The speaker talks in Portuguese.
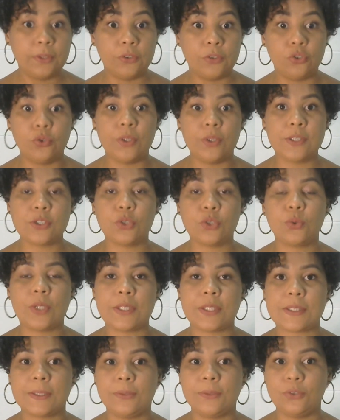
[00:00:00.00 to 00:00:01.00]
de uma
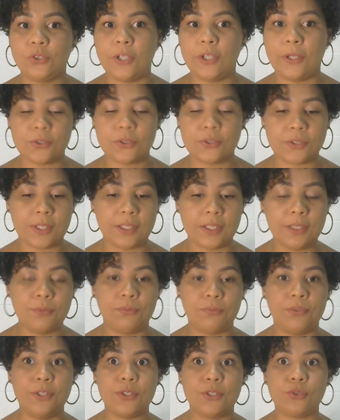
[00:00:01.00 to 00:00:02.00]
situação de auto
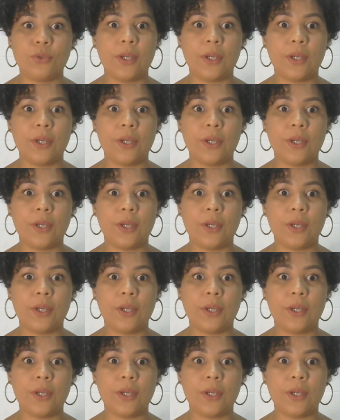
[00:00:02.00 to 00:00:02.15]
sacrifício.